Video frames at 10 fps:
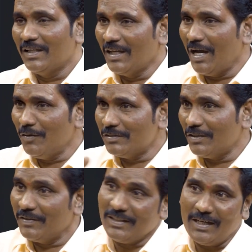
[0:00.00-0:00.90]
నీ ఆలోచన
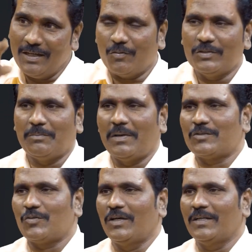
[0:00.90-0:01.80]
విధానాన్ని కొంచెం
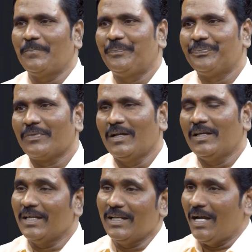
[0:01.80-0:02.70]
మార్చుకోవాలి
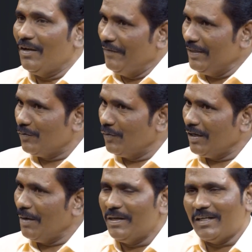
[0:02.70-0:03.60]
ఇన్నాళ్ళు వెయిట్
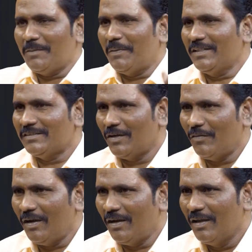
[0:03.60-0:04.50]
ఉన్నామని కదా
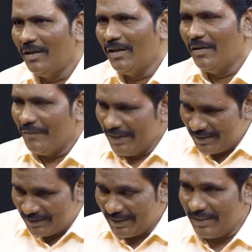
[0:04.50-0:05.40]
పట్టించినావా వెయిట్
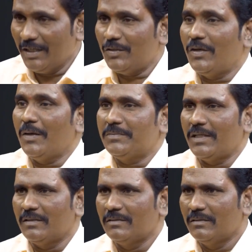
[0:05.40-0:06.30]
తగ్గినట్టు డ్రీమ్ చేయి